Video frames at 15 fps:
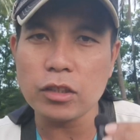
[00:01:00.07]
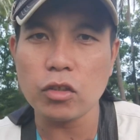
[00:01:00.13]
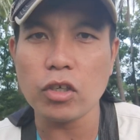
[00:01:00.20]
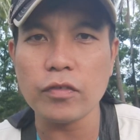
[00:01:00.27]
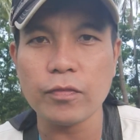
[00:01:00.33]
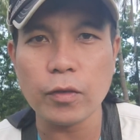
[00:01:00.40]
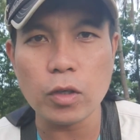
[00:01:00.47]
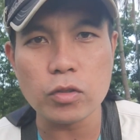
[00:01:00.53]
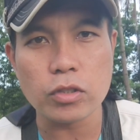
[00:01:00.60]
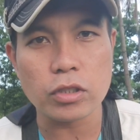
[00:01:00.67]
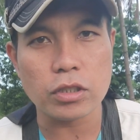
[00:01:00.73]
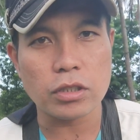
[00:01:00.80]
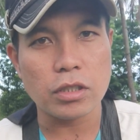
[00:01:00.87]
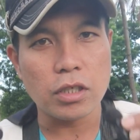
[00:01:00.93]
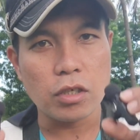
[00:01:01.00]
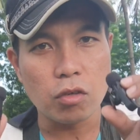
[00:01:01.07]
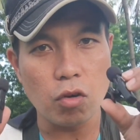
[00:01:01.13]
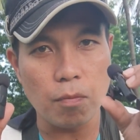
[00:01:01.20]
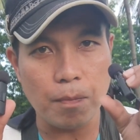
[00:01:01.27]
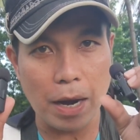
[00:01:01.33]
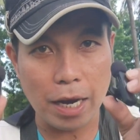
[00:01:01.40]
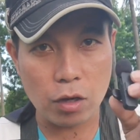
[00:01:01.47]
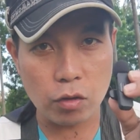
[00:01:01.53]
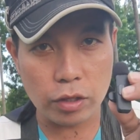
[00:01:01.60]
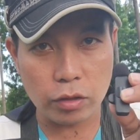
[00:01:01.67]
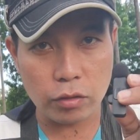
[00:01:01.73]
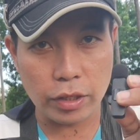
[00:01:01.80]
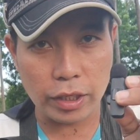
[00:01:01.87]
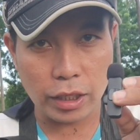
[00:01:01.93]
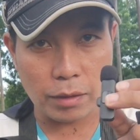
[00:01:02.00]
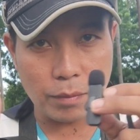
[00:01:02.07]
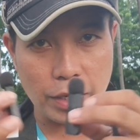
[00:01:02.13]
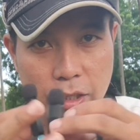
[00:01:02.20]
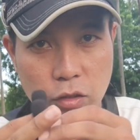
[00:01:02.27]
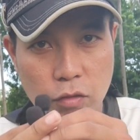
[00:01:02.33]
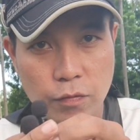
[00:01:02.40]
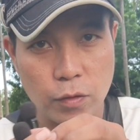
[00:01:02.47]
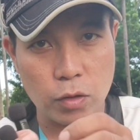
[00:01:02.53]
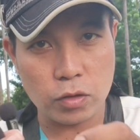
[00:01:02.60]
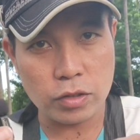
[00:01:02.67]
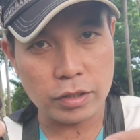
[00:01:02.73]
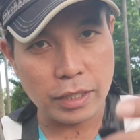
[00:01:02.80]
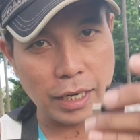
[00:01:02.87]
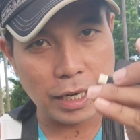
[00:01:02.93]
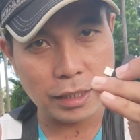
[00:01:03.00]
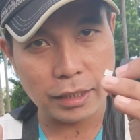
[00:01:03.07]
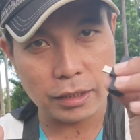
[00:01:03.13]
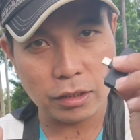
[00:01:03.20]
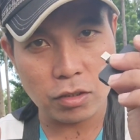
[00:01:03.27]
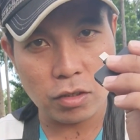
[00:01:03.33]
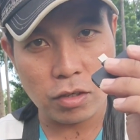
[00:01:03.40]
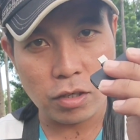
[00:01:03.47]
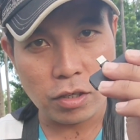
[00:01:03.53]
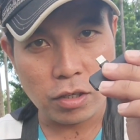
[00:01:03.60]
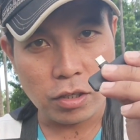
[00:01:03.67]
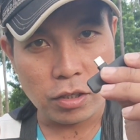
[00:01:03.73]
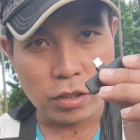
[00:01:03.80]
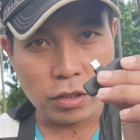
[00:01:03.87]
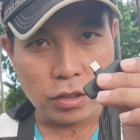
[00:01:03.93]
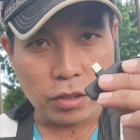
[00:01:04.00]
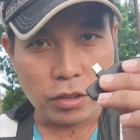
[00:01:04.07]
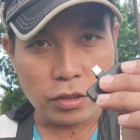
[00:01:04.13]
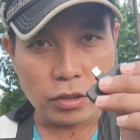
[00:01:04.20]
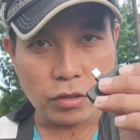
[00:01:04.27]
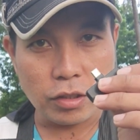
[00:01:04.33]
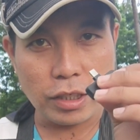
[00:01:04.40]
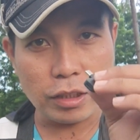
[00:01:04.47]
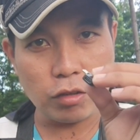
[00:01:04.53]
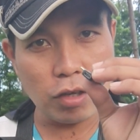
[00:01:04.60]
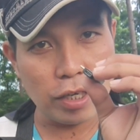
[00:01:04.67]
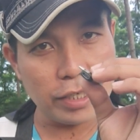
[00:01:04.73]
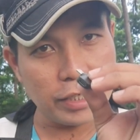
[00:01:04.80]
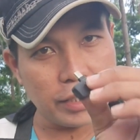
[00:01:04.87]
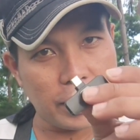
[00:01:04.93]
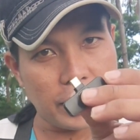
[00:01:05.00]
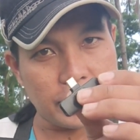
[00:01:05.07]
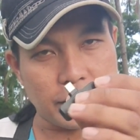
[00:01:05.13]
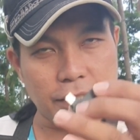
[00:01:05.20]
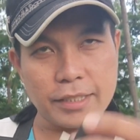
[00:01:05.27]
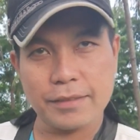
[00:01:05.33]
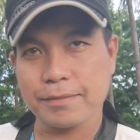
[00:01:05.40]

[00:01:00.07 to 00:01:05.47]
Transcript: Android phones, kung paano i-connect ang microphone at ito. So ganito lang yan guys.